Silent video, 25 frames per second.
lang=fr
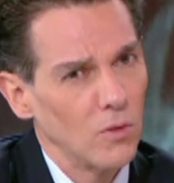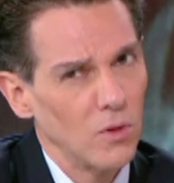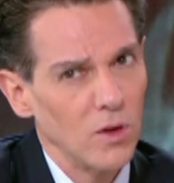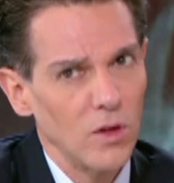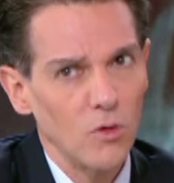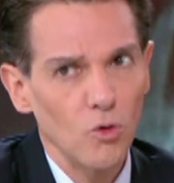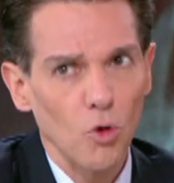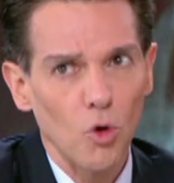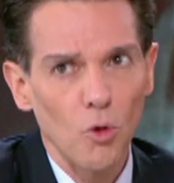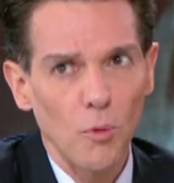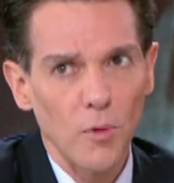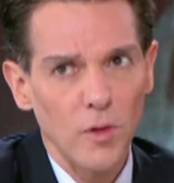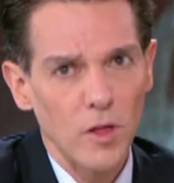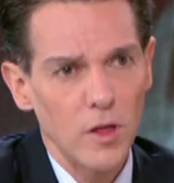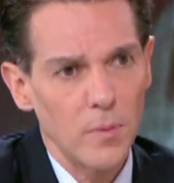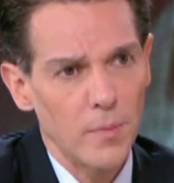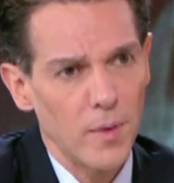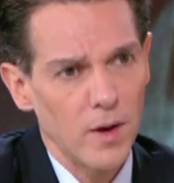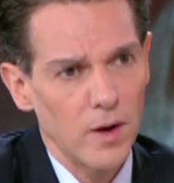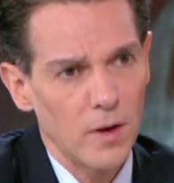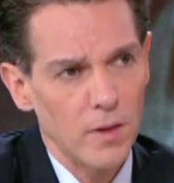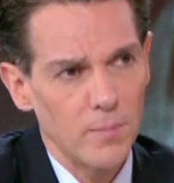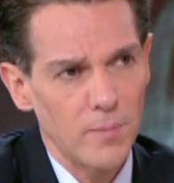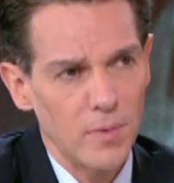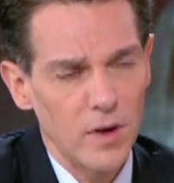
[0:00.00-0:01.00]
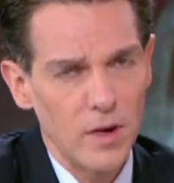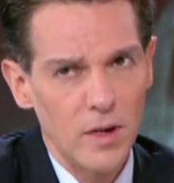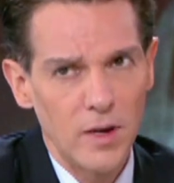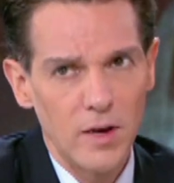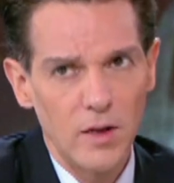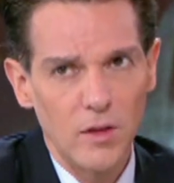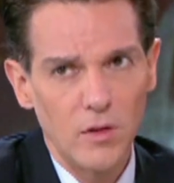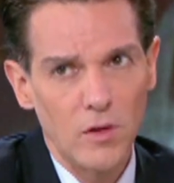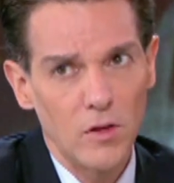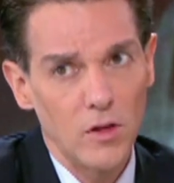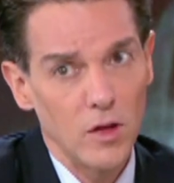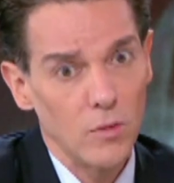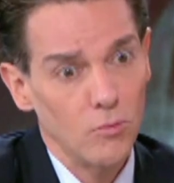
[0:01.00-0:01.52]
ils ont commencé par l'appeler
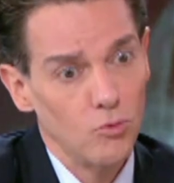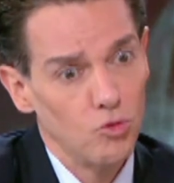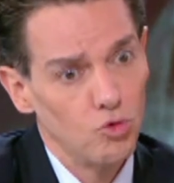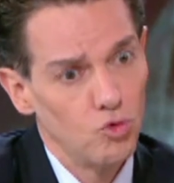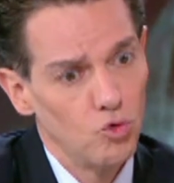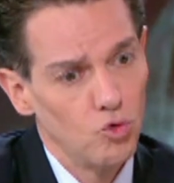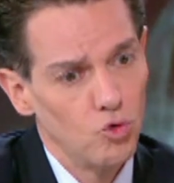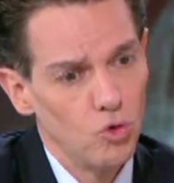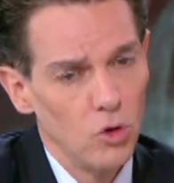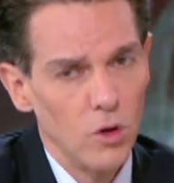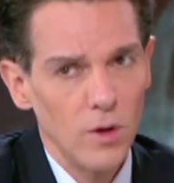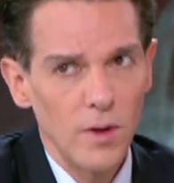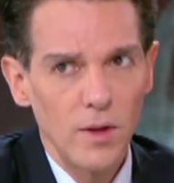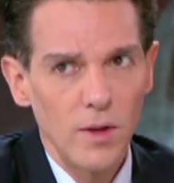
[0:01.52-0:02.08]
Laetitia Boudou.